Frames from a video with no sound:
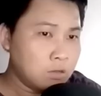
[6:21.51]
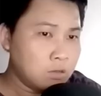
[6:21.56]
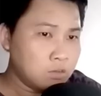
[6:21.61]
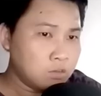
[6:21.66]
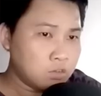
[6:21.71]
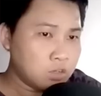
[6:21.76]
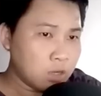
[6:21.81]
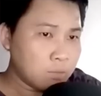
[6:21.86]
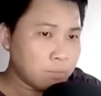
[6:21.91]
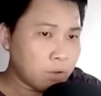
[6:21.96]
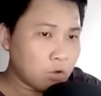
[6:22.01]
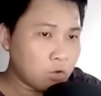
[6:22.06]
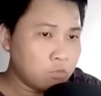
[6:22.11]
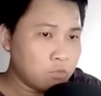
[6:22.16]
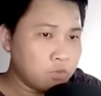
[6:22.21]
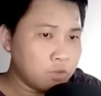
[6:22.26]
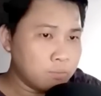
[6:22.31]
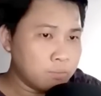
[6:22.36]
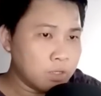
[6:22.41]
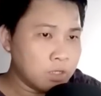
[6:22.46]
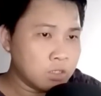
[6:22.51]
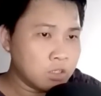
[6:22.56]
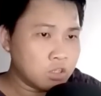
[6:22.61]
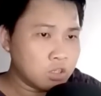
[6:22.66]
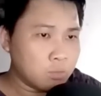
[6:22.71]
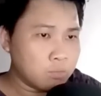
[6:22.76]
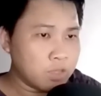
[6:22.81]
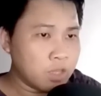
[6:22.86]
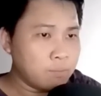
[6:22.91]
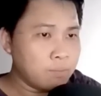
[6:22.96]
Sắc mặt của Viên Minh
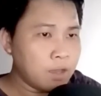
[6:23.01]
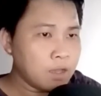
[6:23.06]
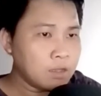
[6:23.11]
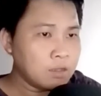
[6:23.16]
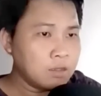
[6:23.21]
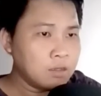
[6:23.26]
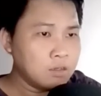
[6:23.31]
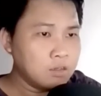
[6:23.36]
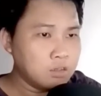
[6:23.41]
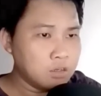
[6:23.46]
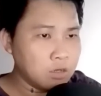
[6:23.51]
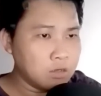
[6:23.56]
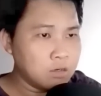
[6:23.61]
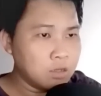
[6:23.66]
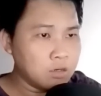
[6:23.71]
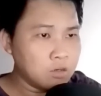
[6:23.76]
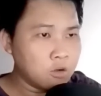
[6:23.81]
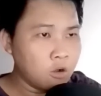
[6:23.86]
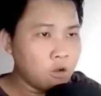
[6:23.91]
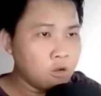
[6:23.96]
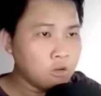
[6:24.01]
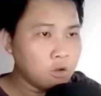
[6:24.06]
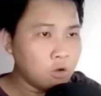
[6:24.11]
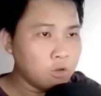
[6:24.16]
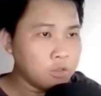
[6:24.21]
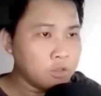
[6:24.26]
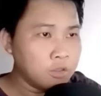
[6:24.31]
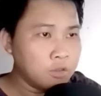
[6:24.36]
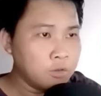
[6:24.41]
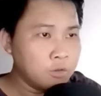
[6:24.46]
trong nháy mắt trở nên khó coi.